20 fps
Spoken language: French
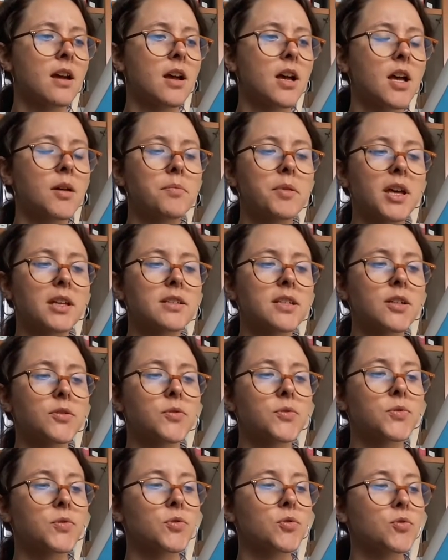À partir de
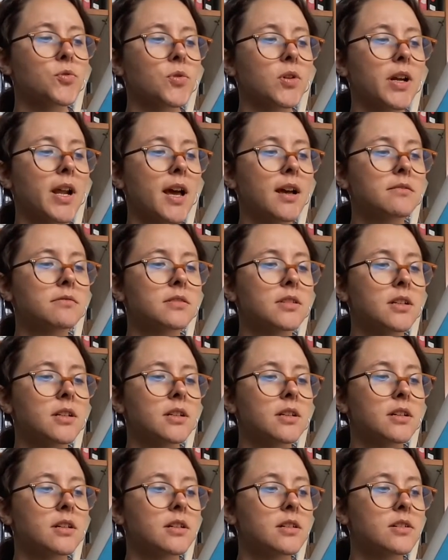ce jour-là,
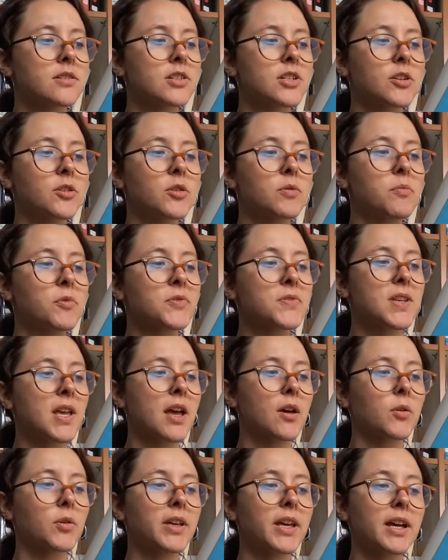j'ai commencé
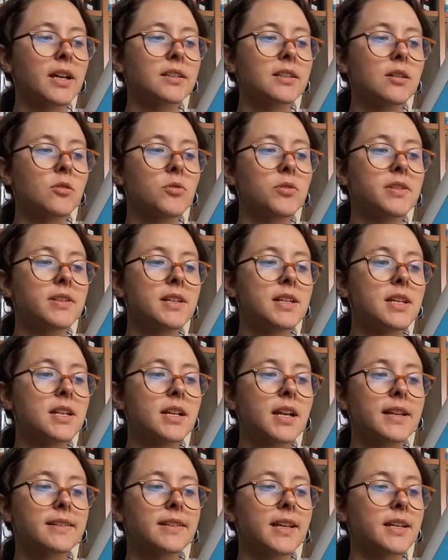à regarder le nez
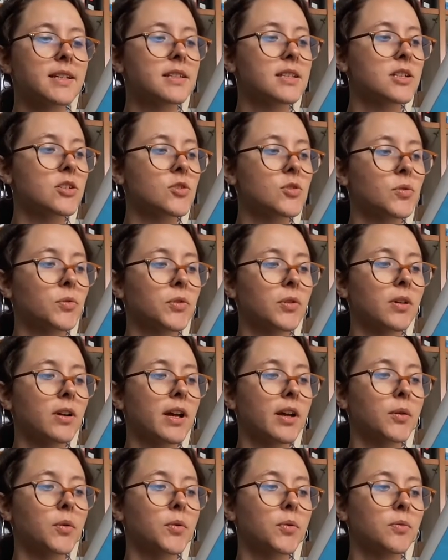et la taille des gens dans
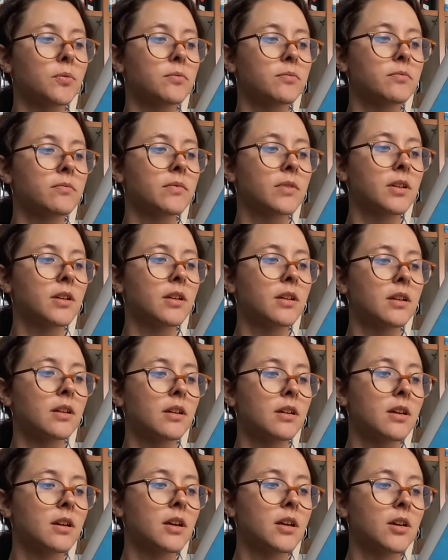la rue.
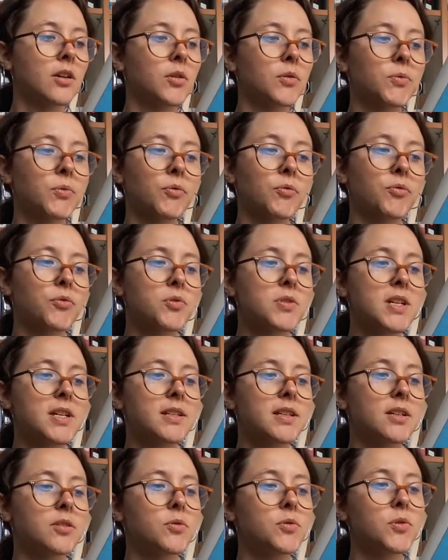Quand on faisait
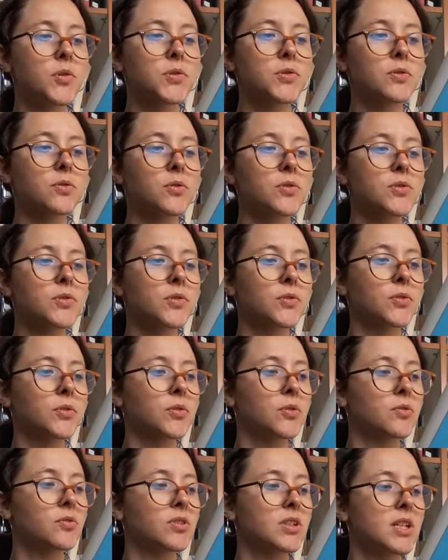des courses dans le
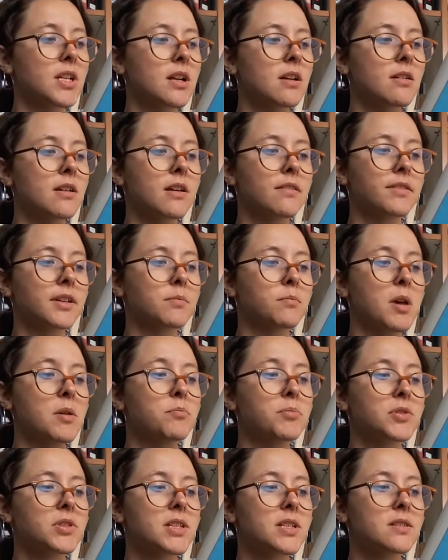centre-ville avec ma
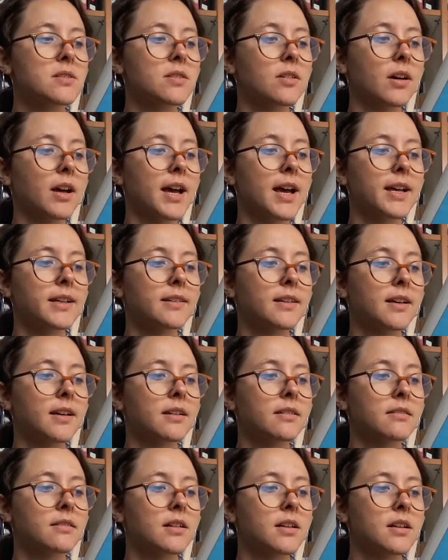petite sœur
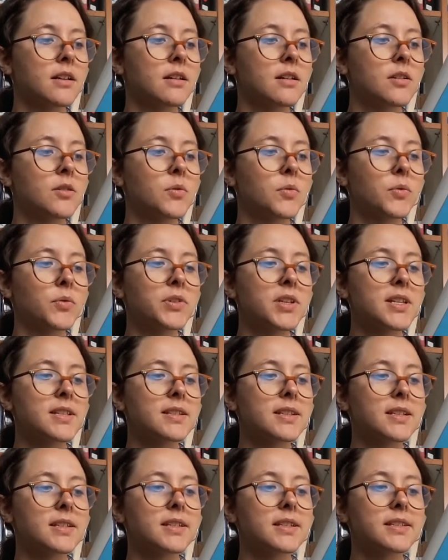Anna, on
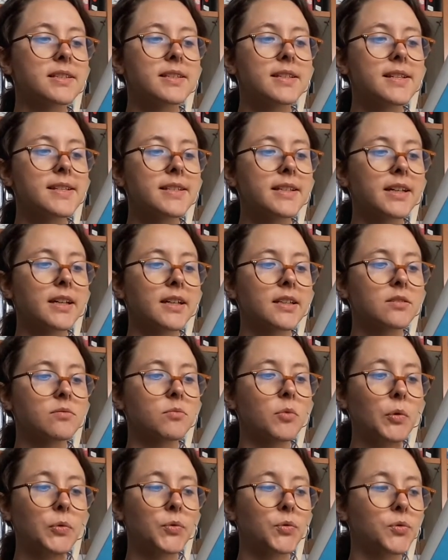essayait
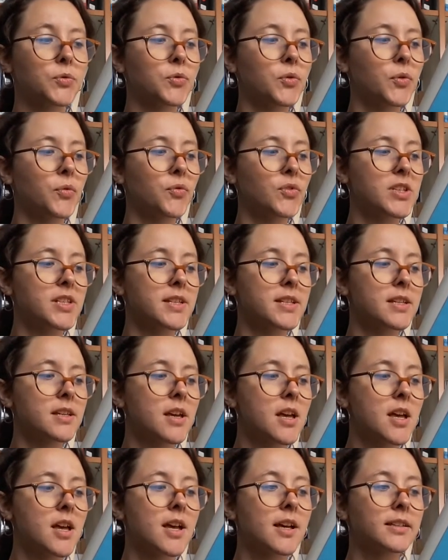discrètement de deviner
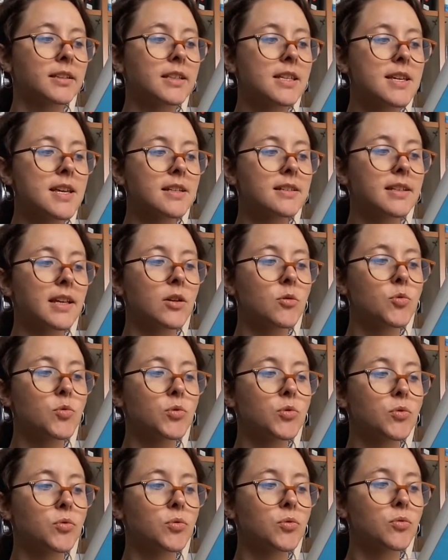qui était
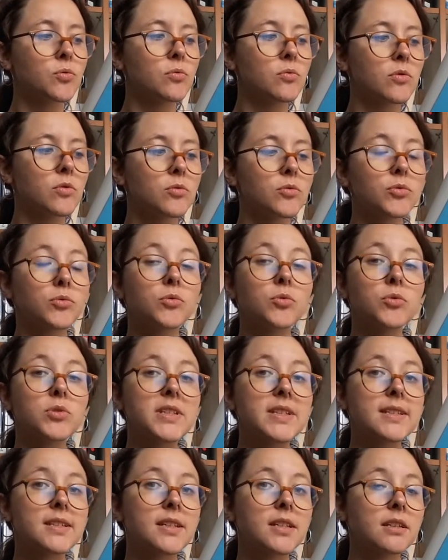Hutu ou
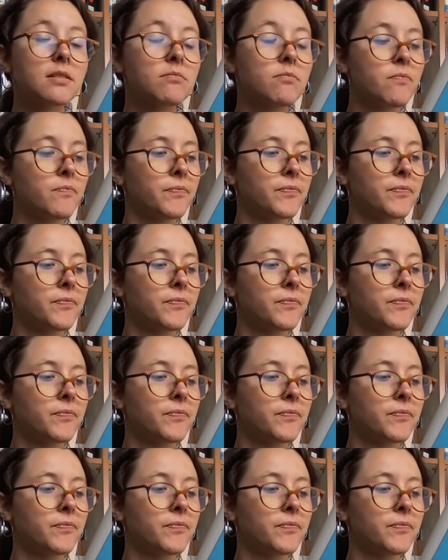Tutsi.